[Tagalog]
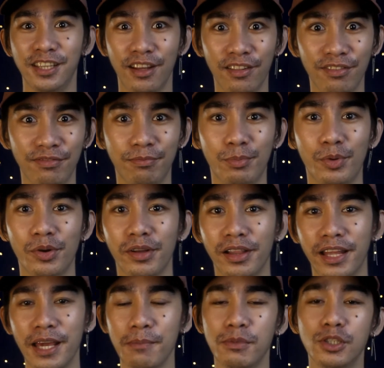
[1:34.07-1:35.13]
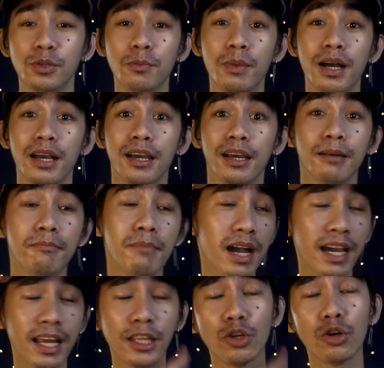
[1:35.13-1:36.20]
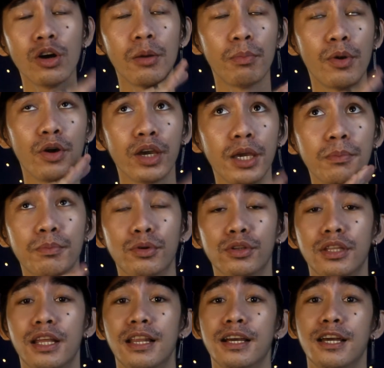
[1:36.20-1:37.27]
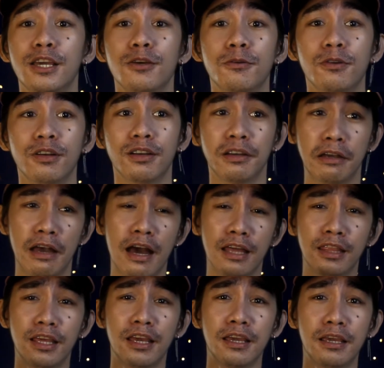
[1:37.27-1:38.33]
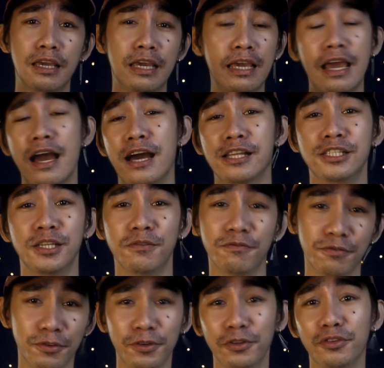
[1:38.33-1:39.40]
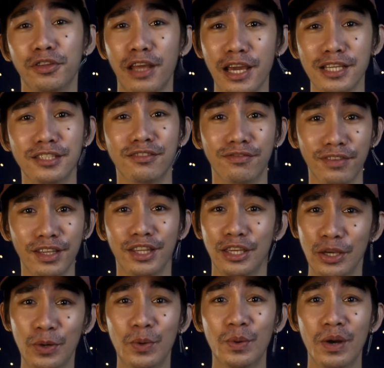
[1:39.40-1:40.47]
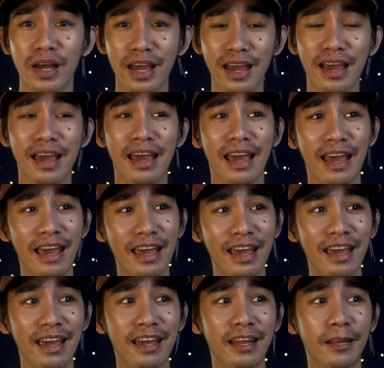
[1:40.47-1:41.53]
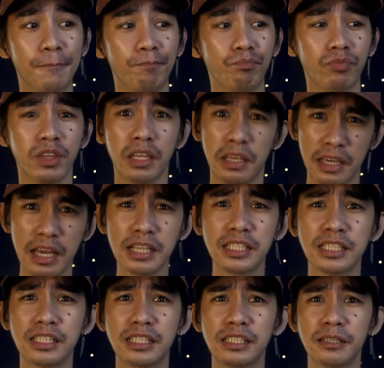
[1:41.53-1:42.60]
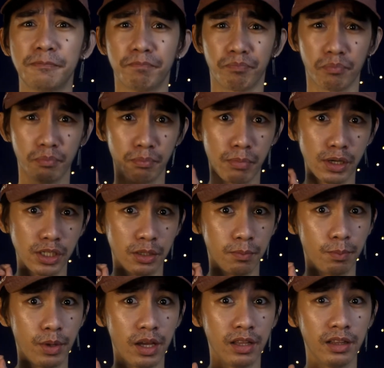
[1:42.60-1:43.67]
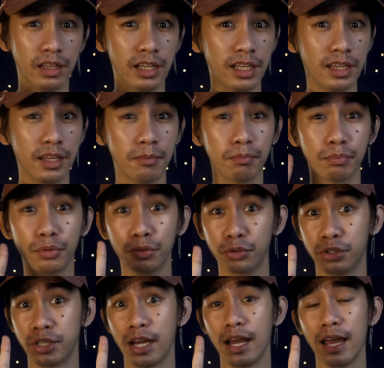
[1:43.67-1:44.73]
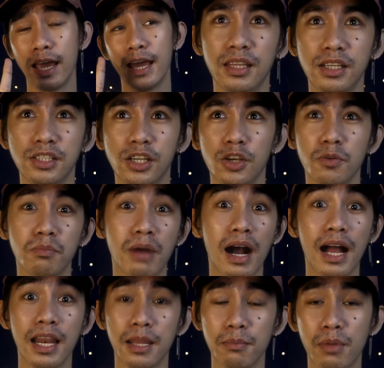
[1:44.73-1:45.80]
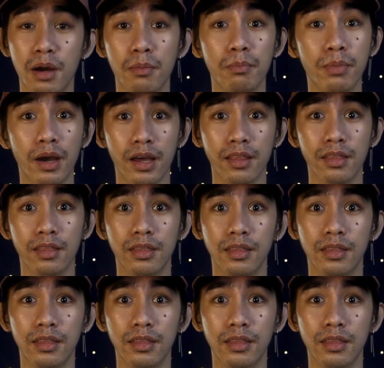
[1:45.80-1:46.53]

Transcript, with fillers: Self-proclaim. So, magayto ka pogi po talaga yung ating i-achieve for today's video. And yes, budget friendly din po siya. Hindi siya yung mahal ng mga brand